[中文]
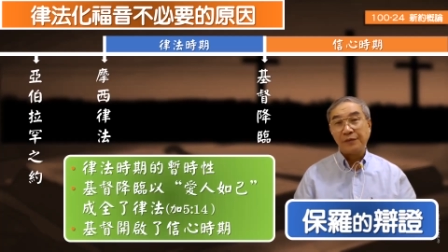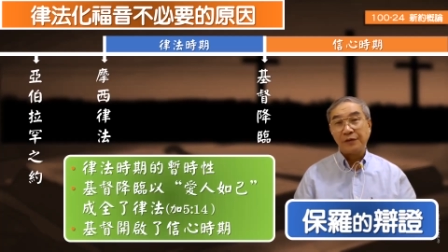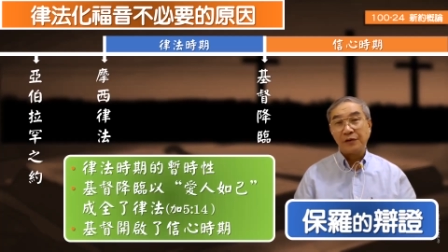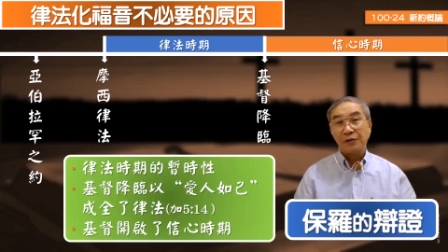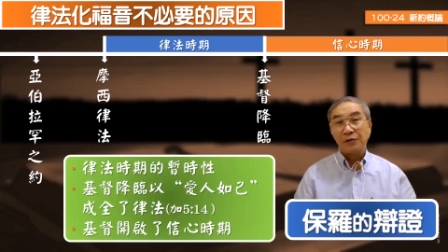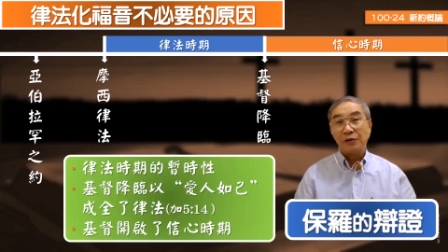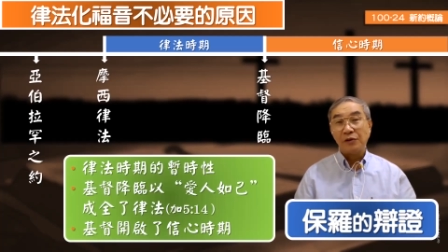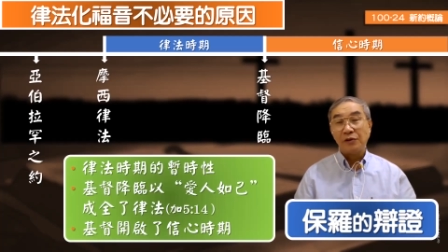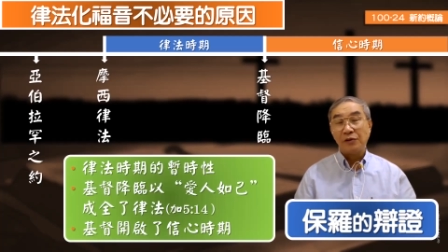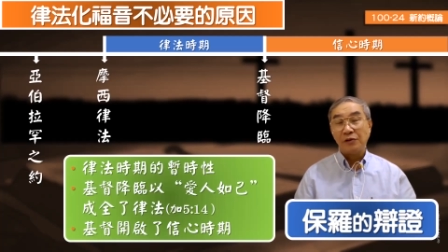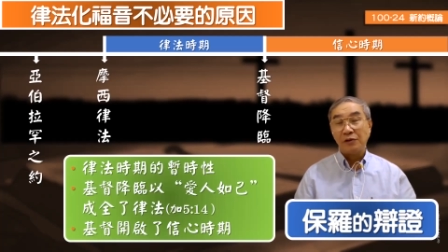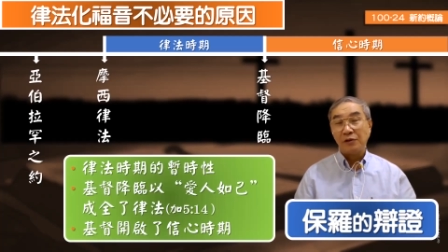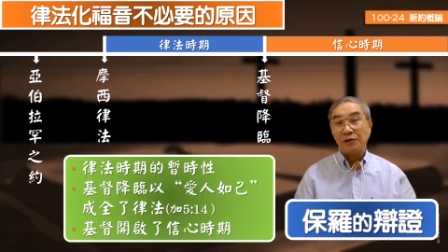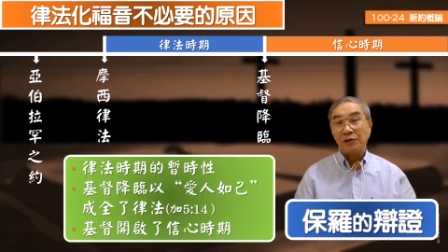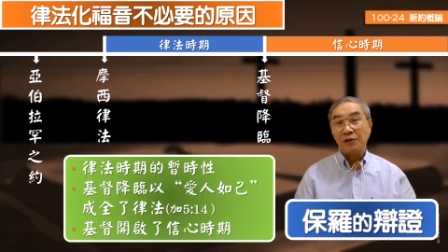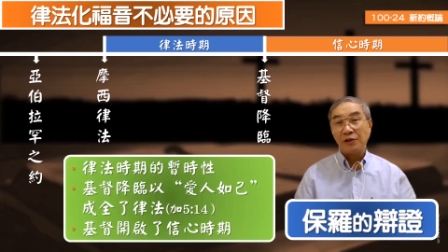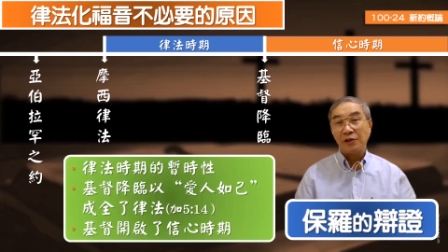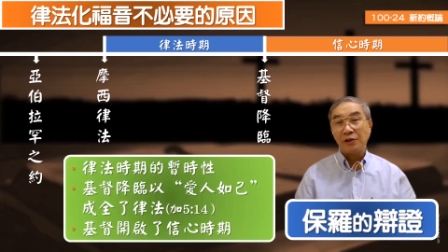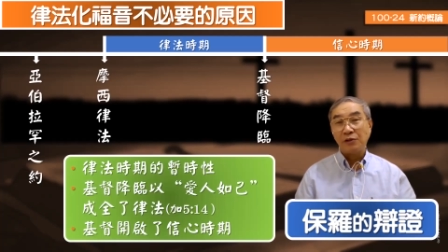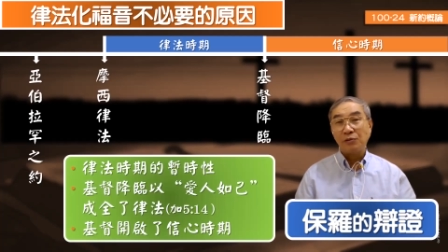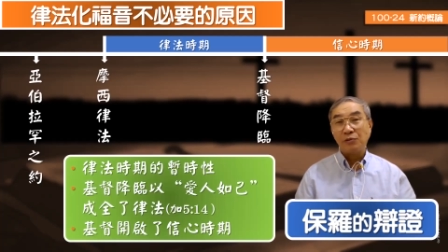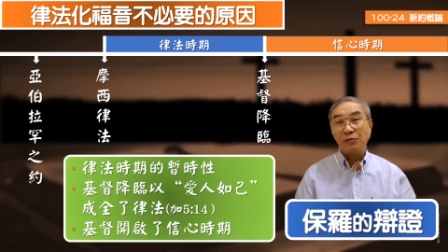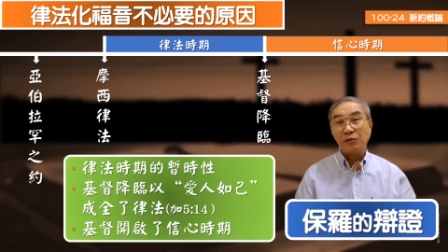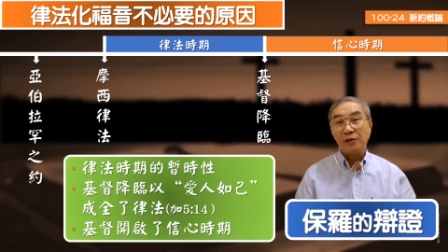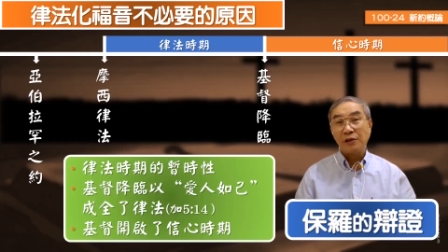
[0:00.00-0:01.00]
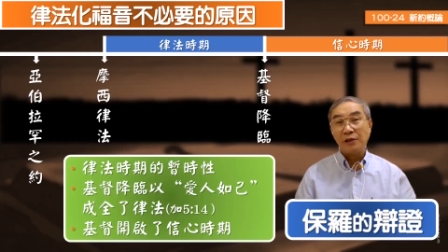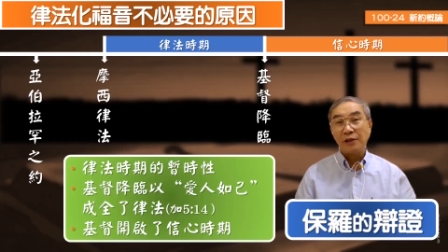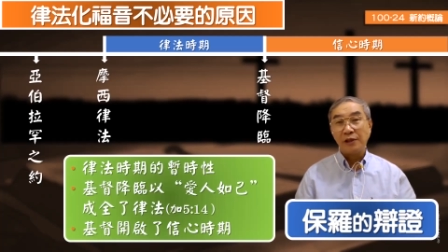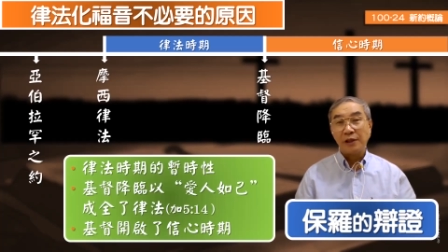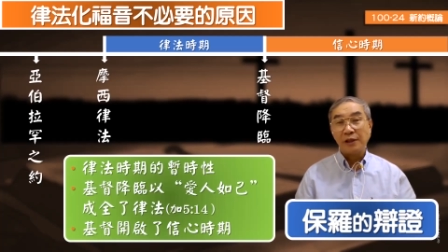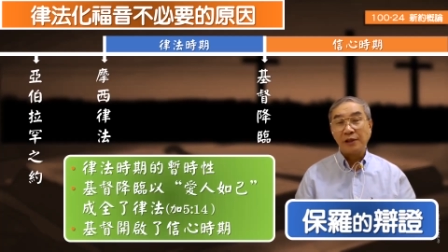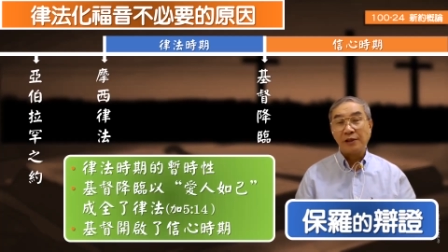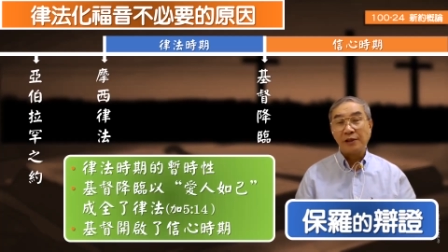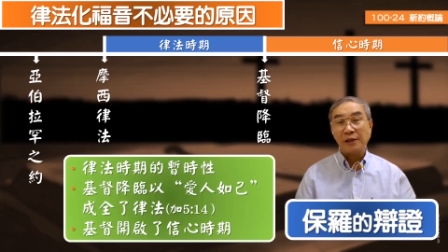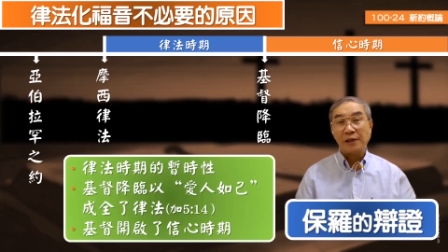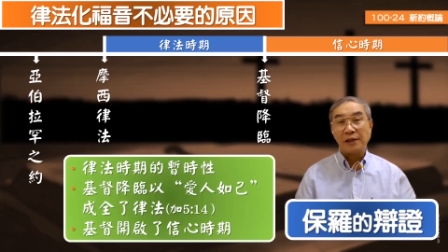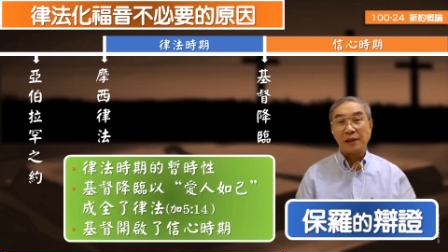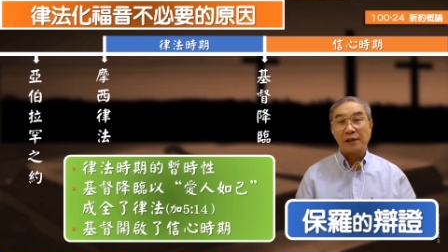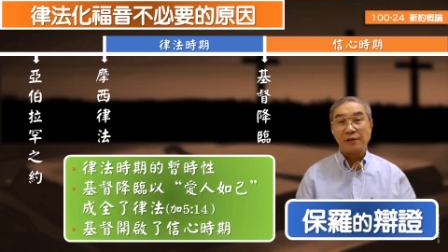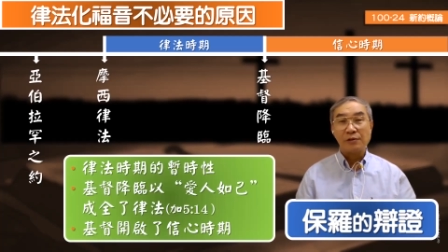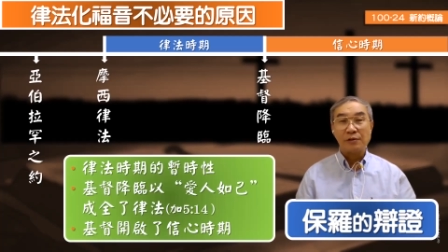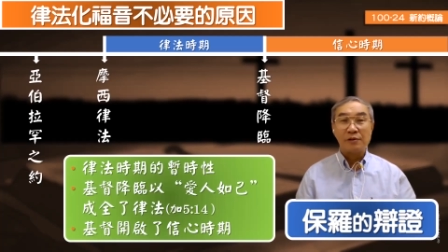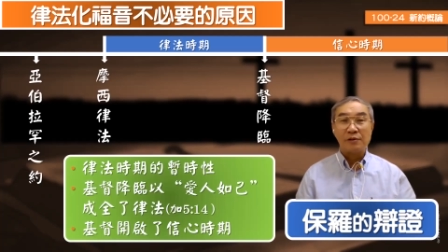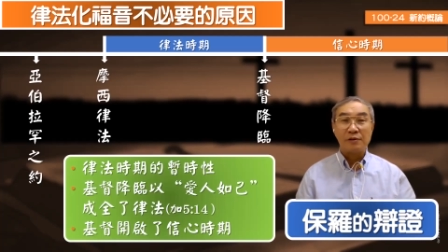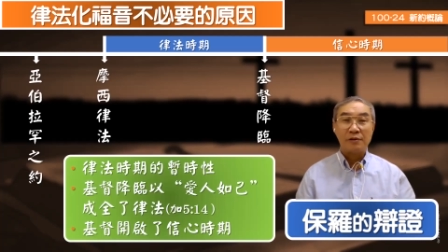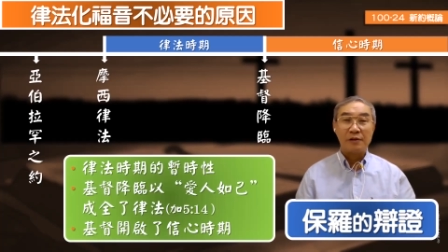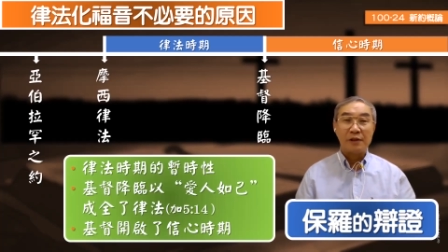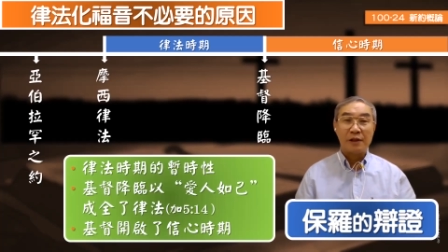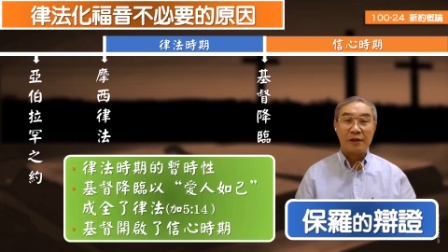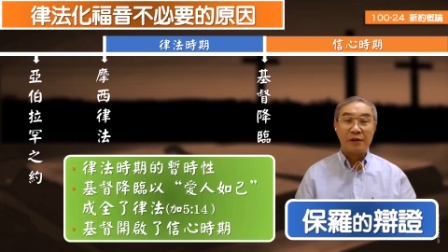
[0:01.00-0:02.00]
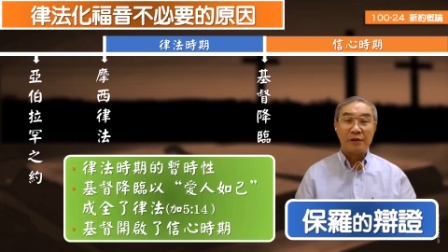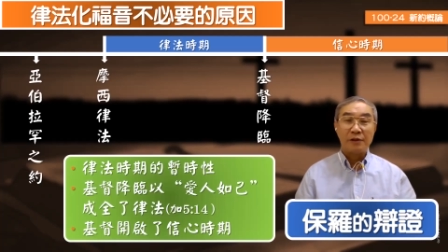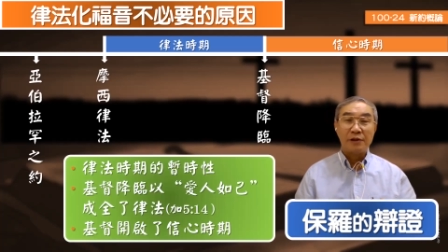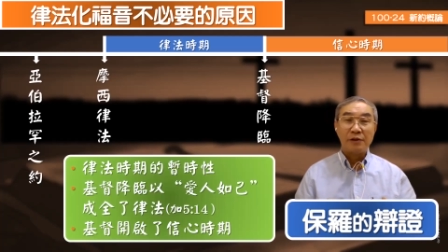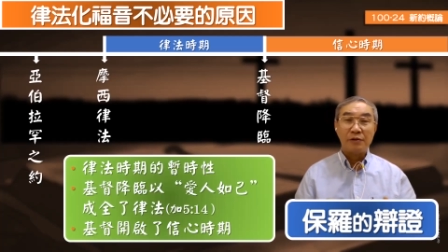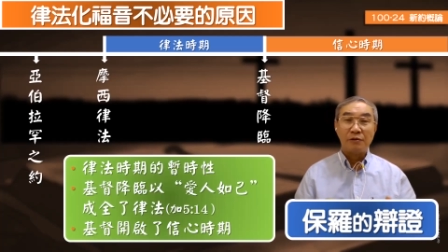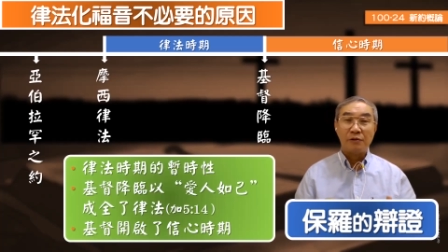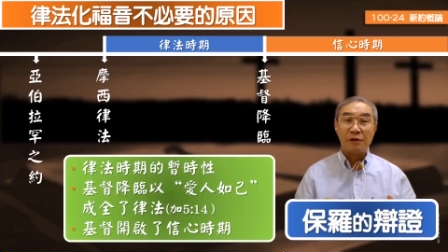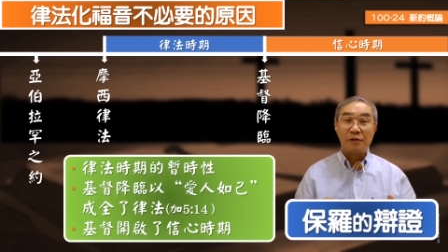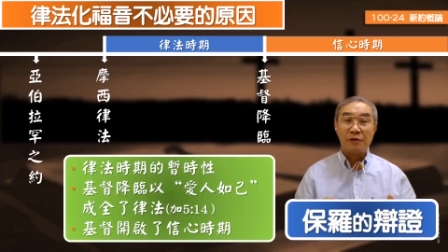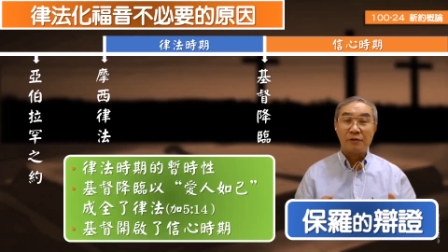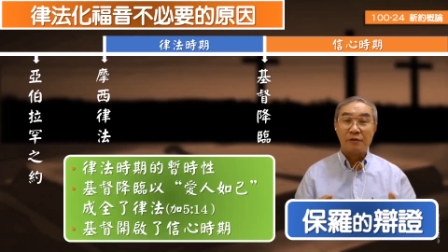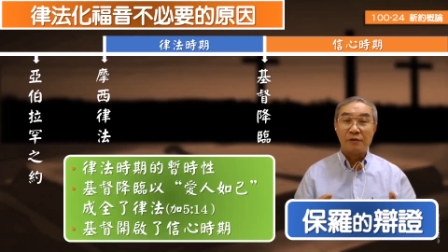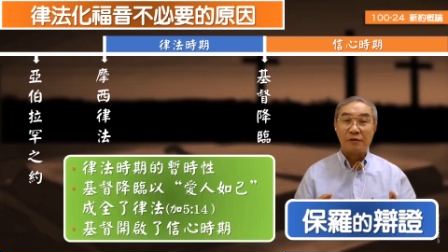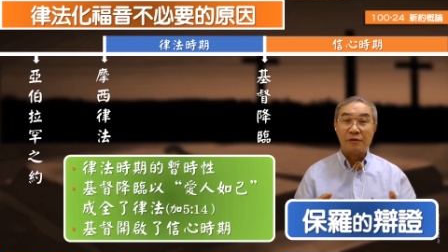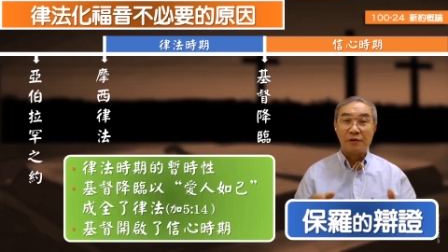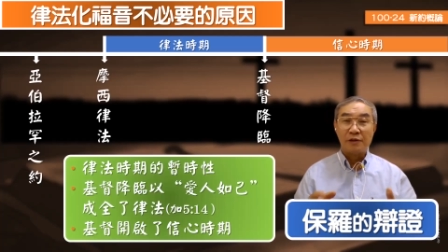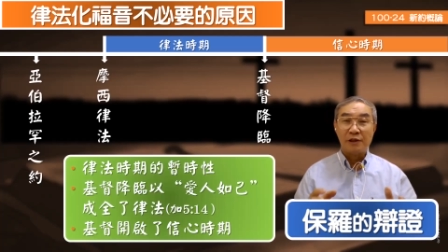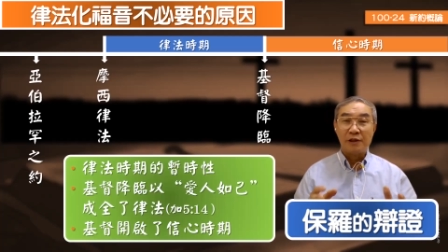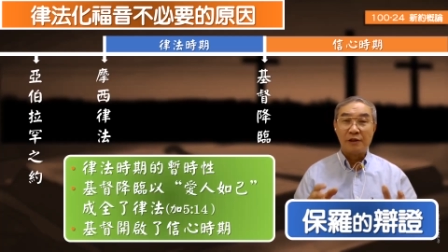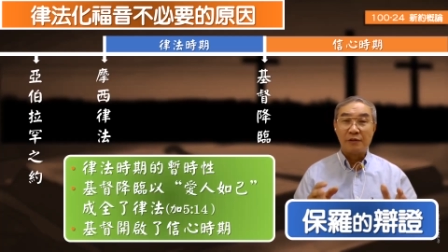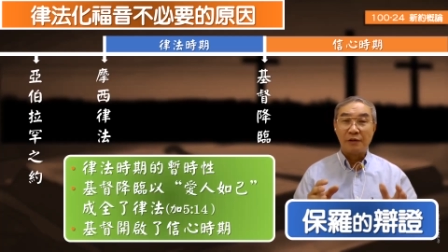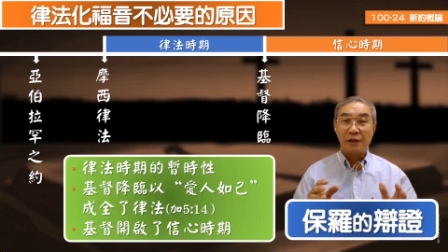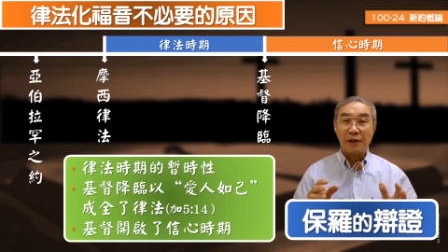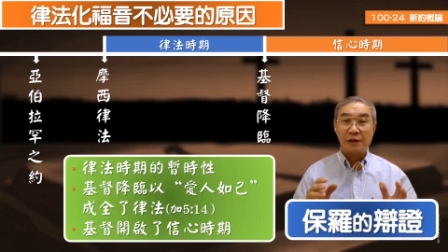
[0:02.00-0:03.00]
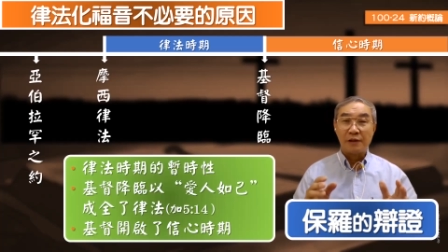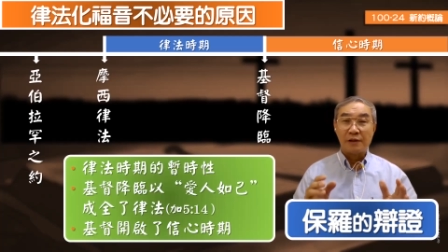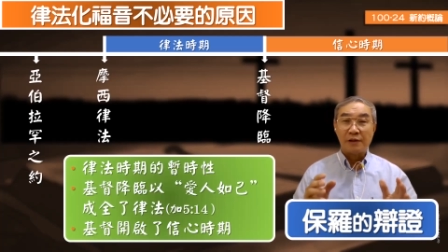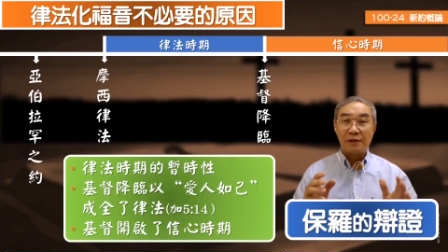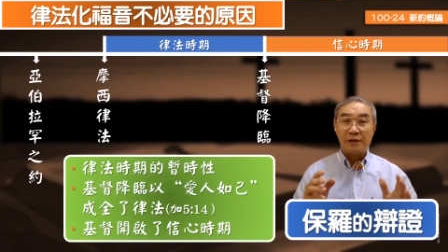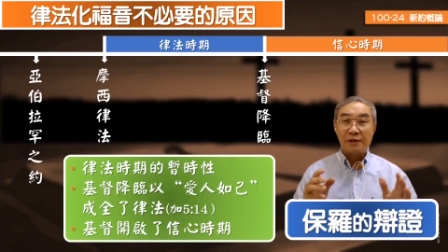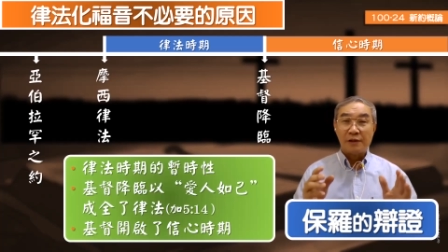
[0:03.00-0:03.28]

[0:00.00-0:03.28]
所以基督自己也讲，他说啊立华立华